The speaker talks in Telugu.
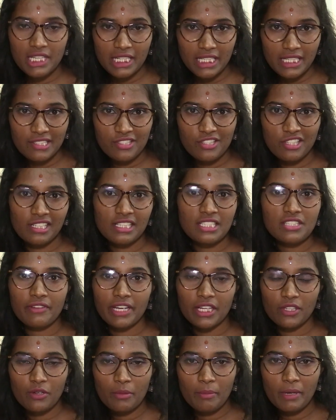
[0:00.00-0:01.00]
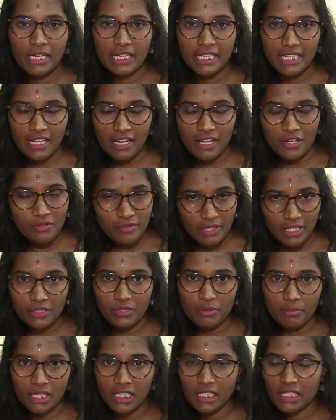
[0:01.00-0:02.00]
సీనియర్ జర్నలిస్ట్ వేణుగోపాల్ రెడ్డి గారు
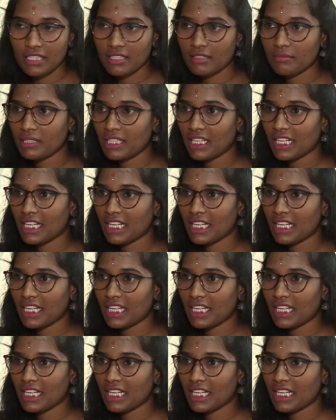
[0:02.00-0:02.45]
వారితో మాట్లాడదాం